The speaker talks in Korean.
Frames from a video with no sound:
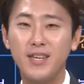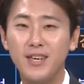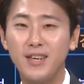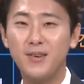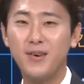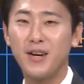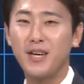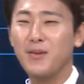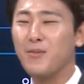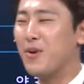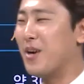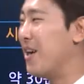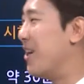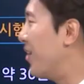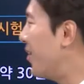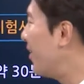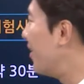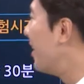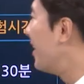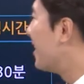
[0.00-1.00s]
확인해
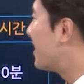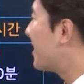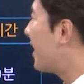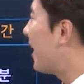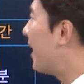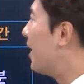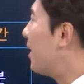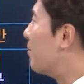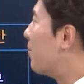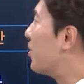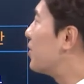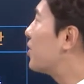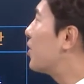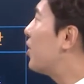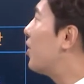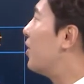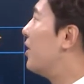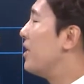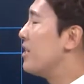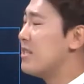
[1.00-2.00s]
볼까요? 자,
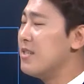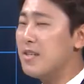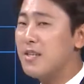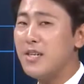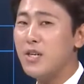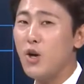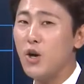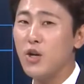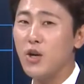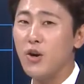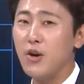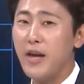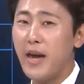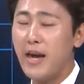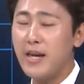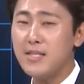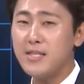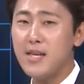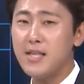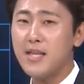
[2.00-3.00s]
먼저 듣기 영역
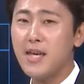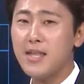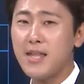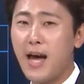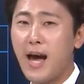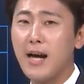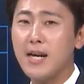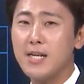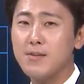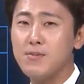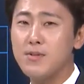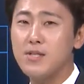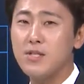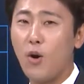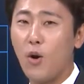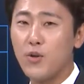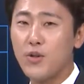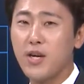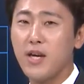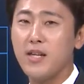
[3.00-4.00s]
HSK 4급은
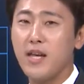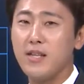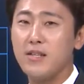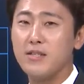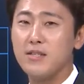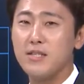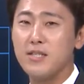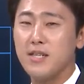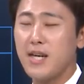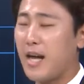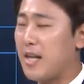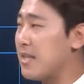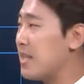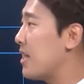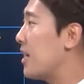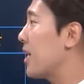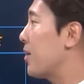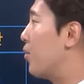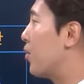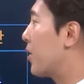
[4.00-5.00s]
어떻게 되어 있는지
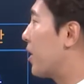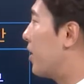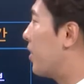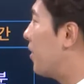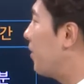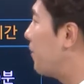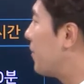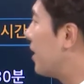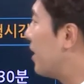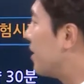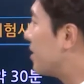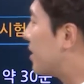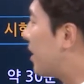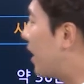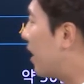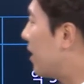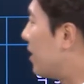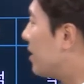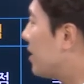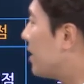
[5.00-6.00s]
간단하게 볼게요. 자,
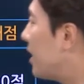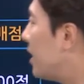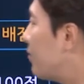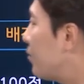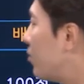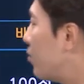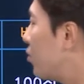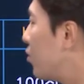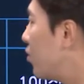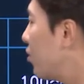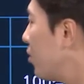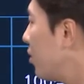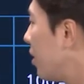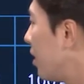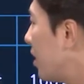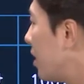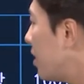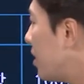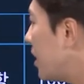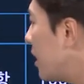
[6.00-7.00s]
1부분,
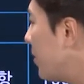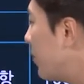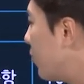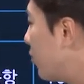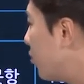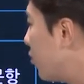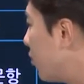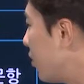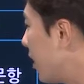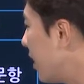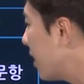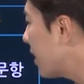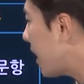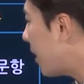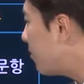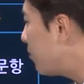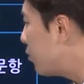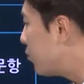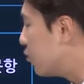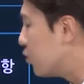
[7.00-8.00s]
이부분
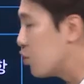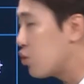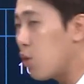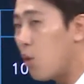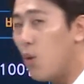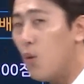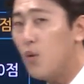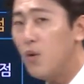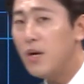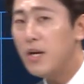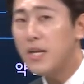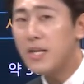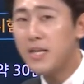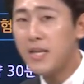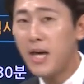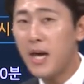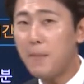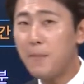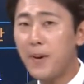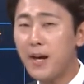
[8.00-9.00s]
3부분
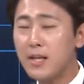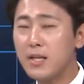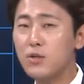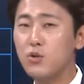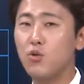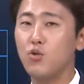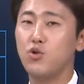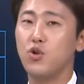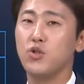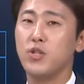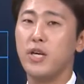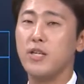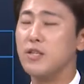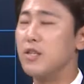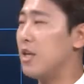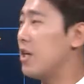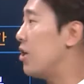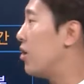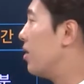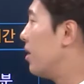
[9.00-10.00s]
총3파트로 구성되어
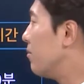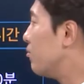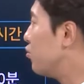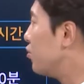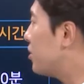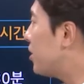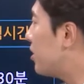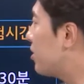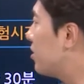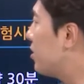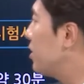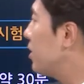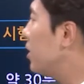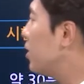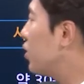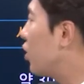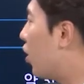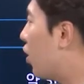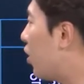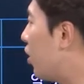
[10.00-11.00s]
있는데요. 문제는
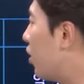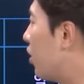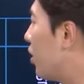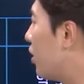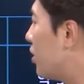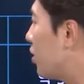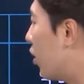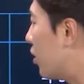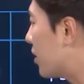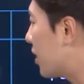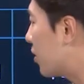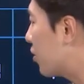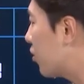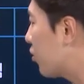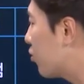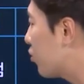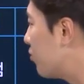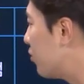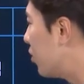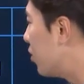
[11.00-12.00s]
10, 15,
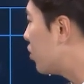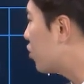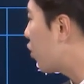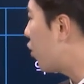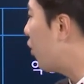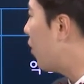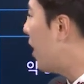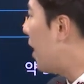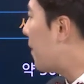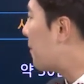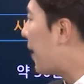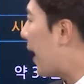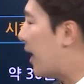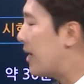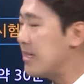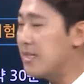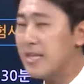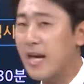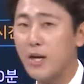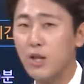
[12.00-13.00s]
20,
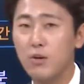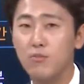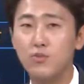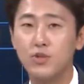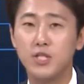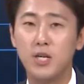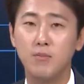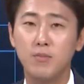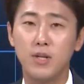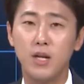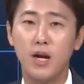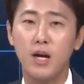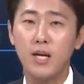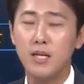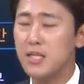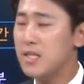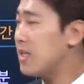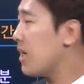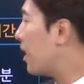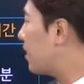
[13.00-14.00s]
총4 5 문제입니다
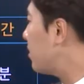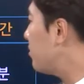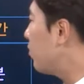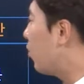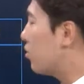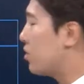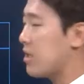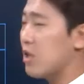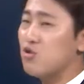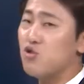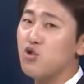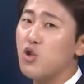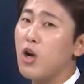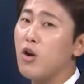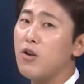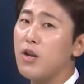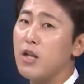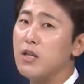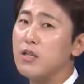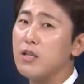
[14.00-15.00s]
시간은 뭐 그렇게 중요한
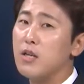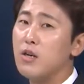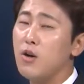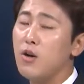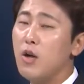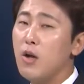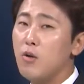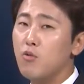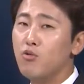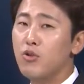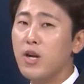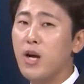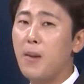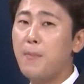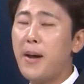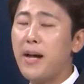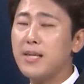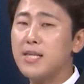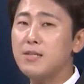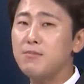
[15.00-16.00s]
건 아닌데요. 우리가
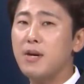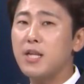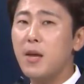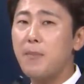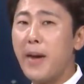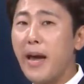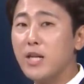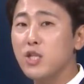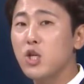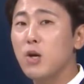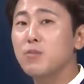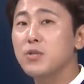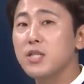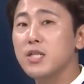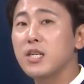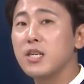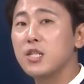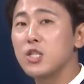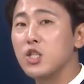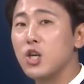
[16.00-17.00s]
파트마다 1 0 0점씩이
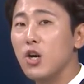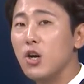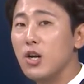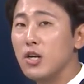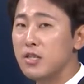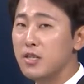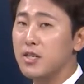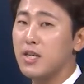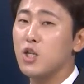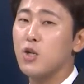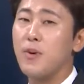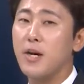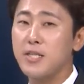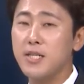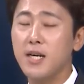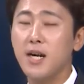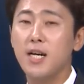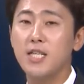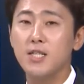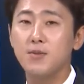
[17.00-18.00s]
있죠? 듣기도
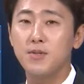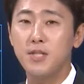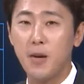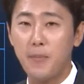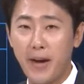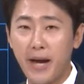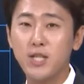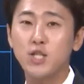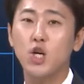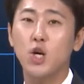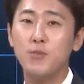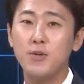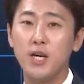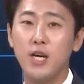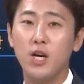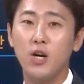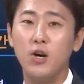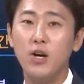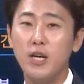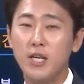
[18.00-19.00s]
마찬가지입니다. 1 0 0점이에요이1
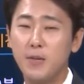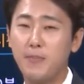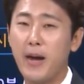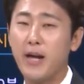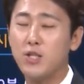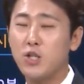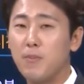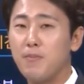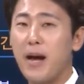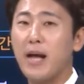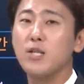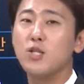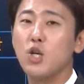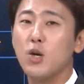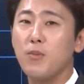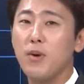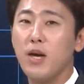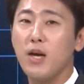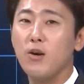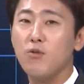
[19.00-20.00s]
0 0점
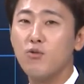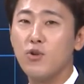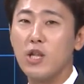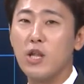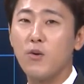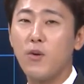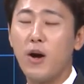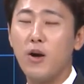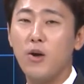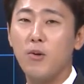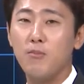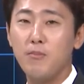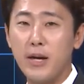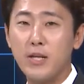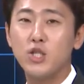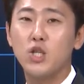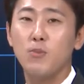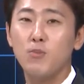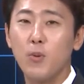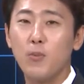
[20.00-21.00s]
만점에 우리는 과연 몇
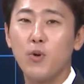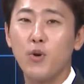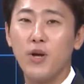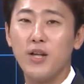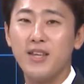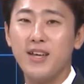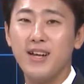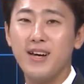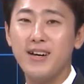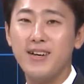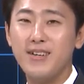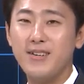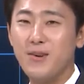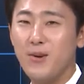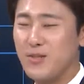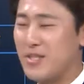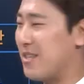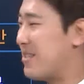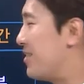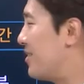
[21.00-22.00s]
점 목표로 해야 되나?
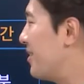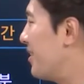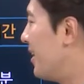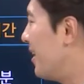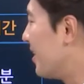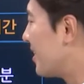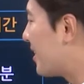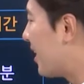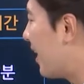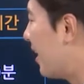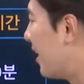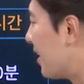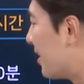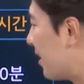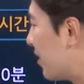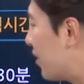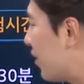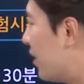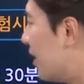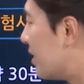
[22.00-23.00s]
어쨌든 자
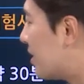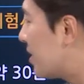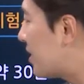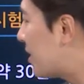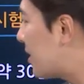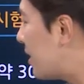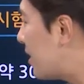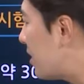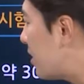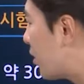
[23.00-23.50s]
그래서 듣기는